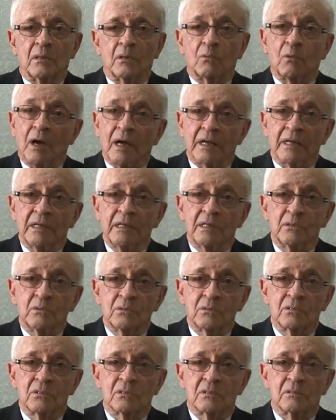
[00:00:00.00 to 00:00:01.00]

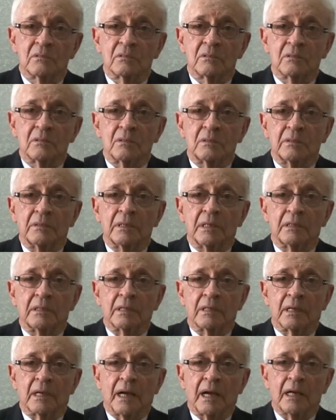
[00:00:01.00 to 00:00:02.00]
Guarinos,
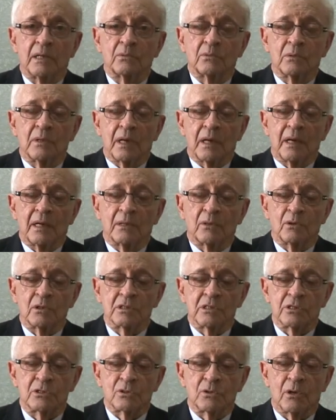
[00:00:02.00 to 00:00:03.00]
dedicado a
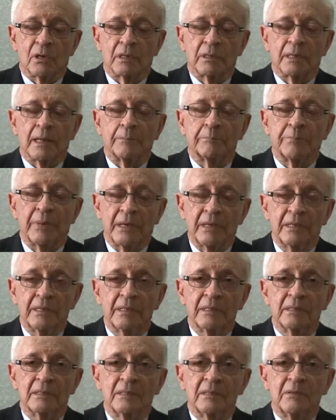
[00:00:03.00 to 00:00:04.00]
Nossa Senhora da
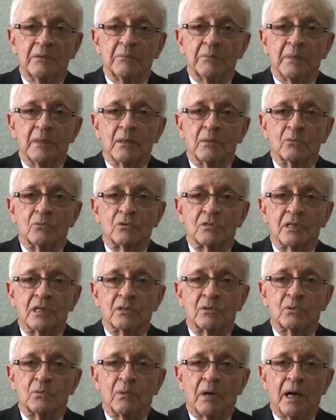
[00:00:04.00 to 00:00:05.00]
Penha, um
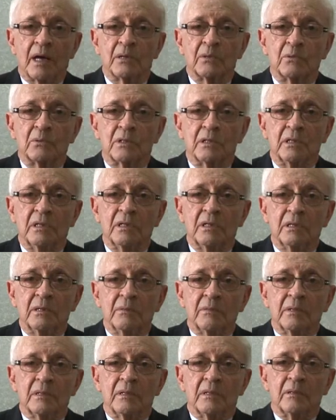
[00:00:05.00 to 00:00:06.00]
santuário
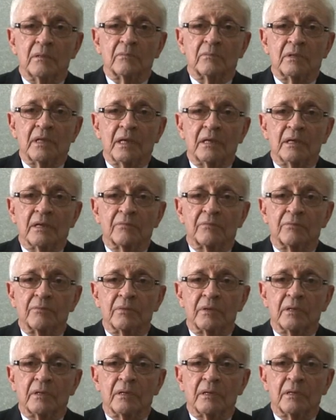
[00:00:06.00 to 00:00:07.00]
que tem
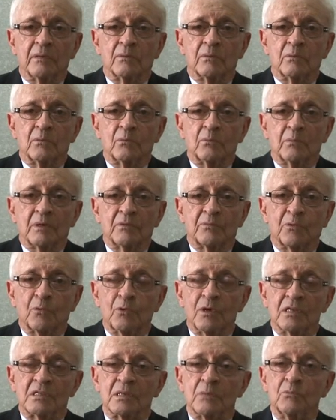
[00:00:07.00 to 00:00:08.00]
é, uma
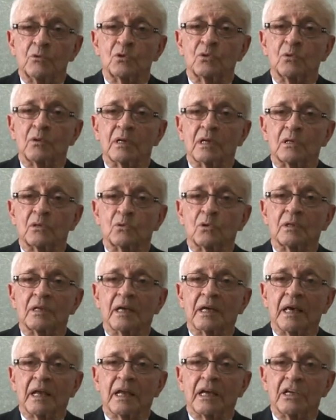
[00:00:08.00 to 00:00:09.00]
influência muito grande em
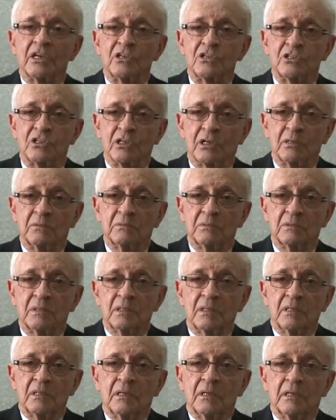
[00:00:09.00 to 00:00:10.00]
toda aquela região,
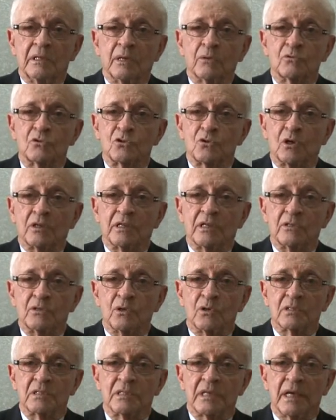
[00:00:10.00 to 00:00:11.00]
não só da
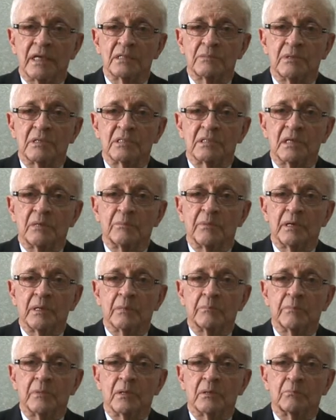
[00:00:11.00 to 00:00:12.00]
diocese, mas
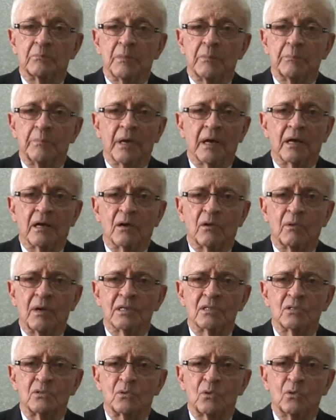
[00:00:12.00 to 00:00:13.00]
também pega
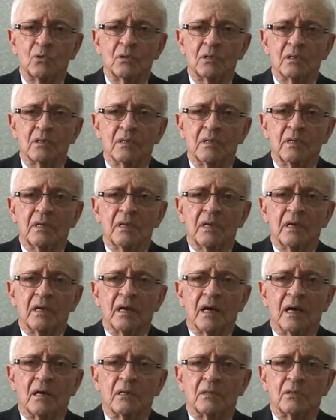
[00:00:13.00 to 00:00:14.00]
quase toda
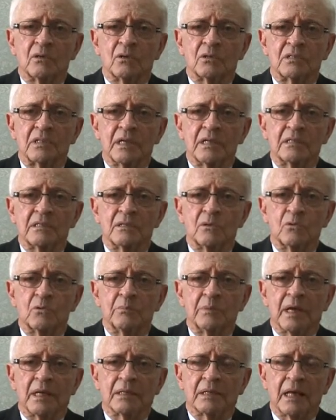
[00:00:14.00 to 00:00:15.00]
a diocese de
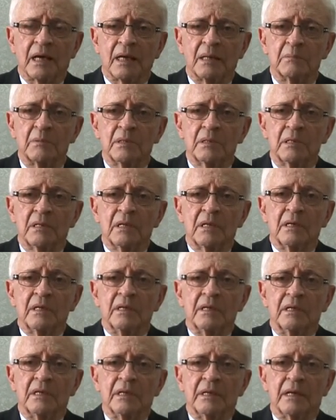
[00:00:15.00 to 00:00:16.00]
Rubiataba
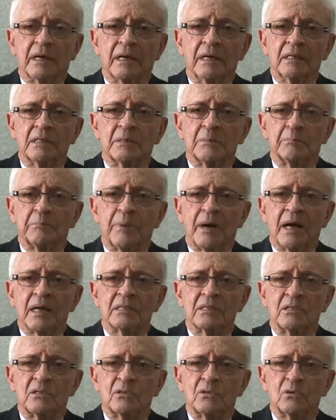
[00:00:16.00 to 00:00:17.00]
e grande
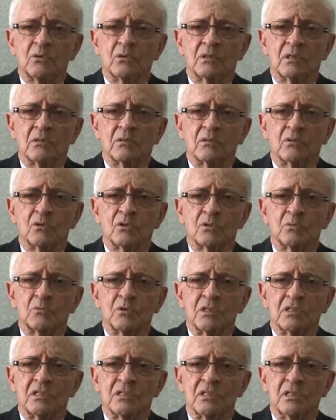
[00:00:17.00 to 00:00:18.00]
parte de, outros de outros
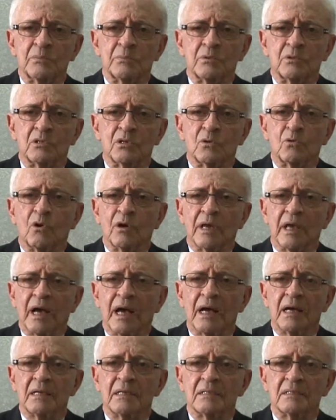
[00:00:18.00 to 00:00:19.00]
municípios de
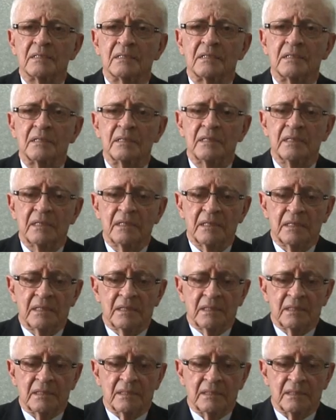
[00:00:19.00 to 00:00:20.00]
Goiás, de,
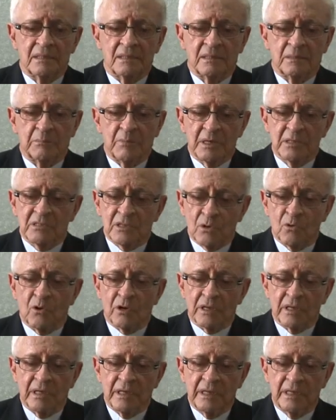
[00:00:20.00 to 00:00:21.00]
de de
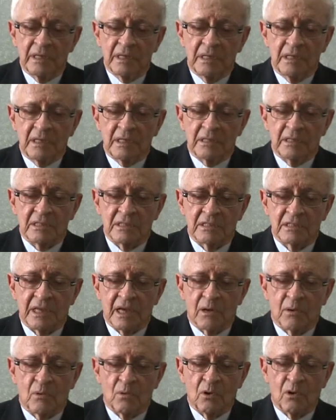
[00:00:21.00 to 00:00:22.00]
Goiânia, que
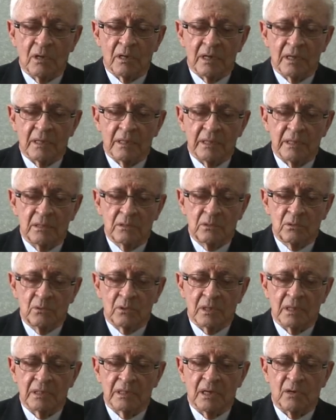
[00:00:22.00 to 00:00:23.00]
se acolhe ali
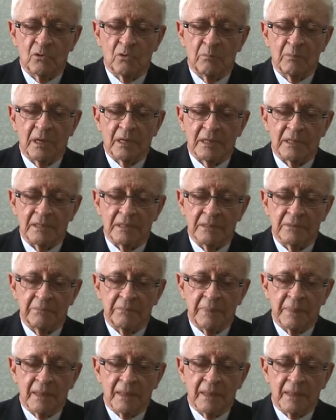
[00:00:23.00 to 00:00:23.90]
durante a Romaria.